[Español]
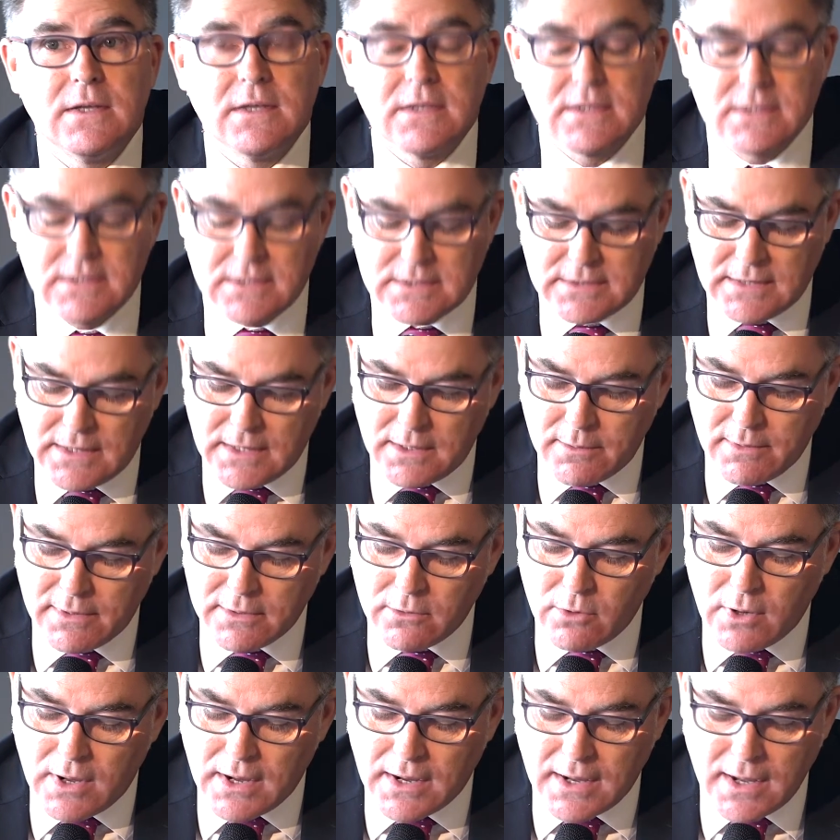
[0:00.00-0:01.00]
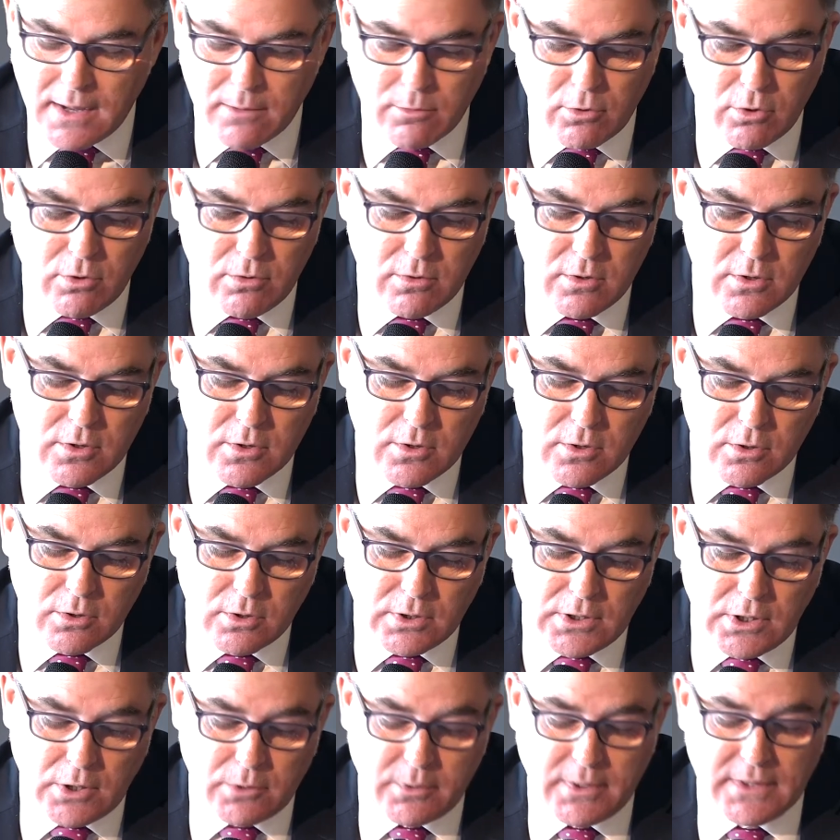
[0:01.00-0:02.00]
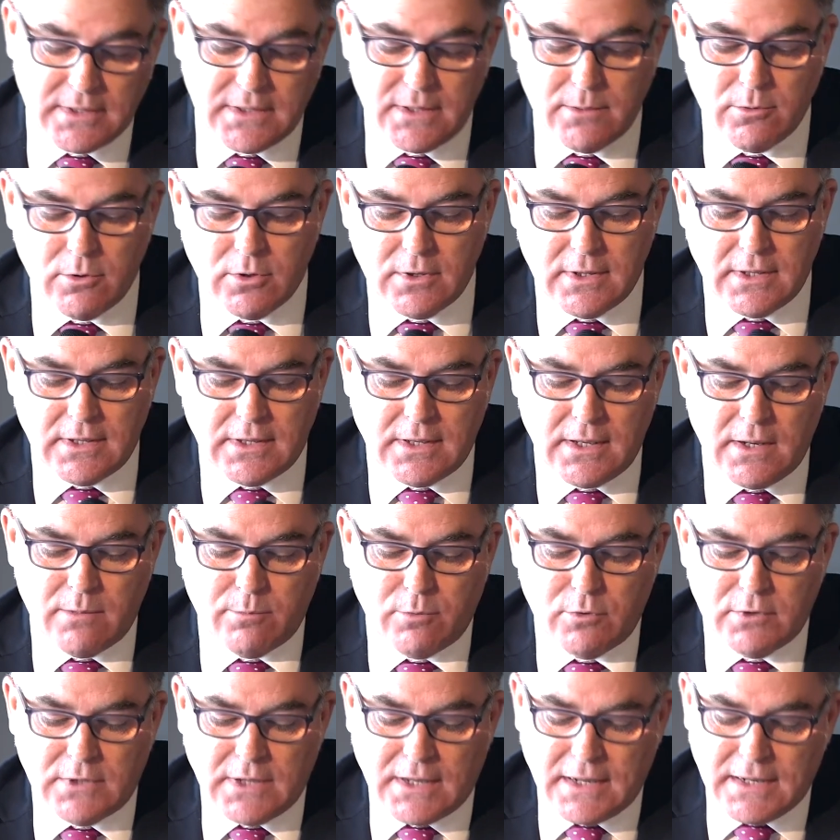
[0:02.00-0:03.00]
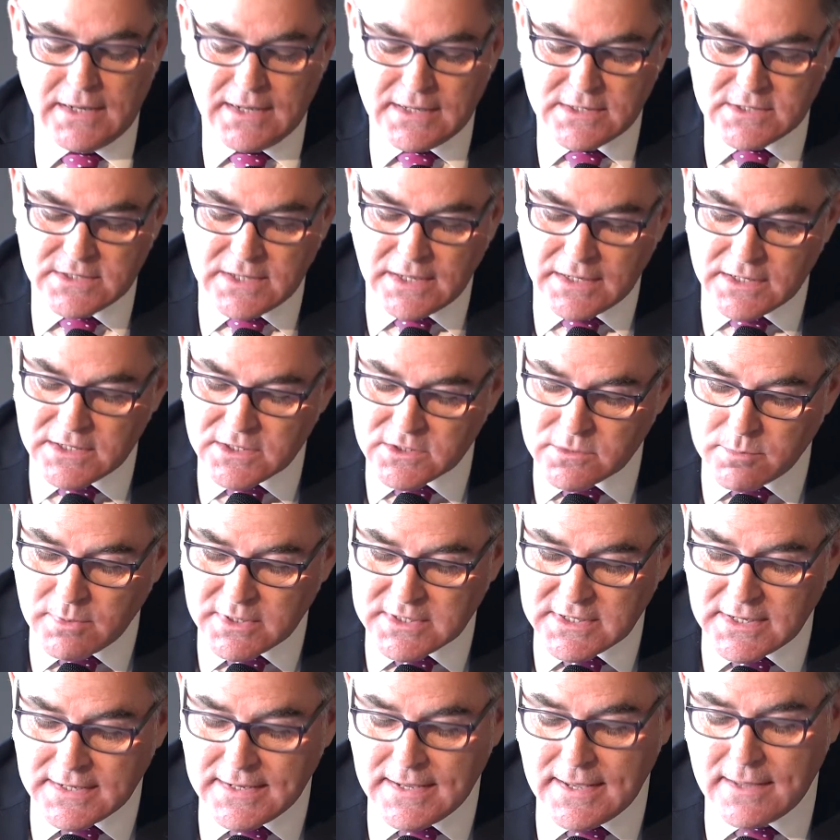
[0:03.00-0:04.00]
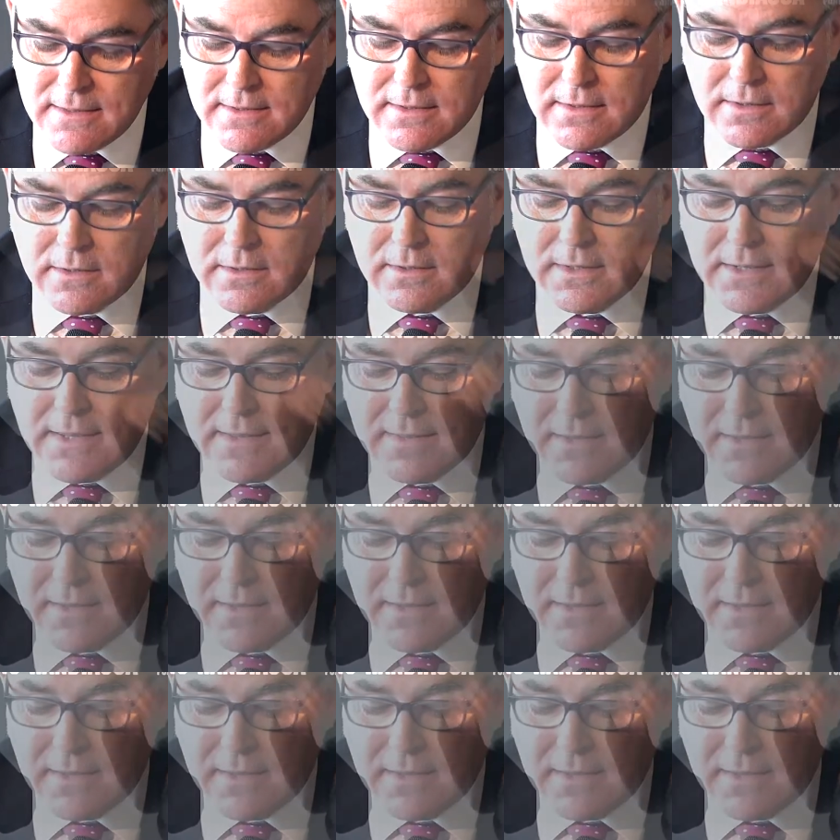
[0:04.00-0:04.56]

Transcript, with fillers: se está llevando a cabo con el objetivo de que el Punta Galea Challenge, más allá del día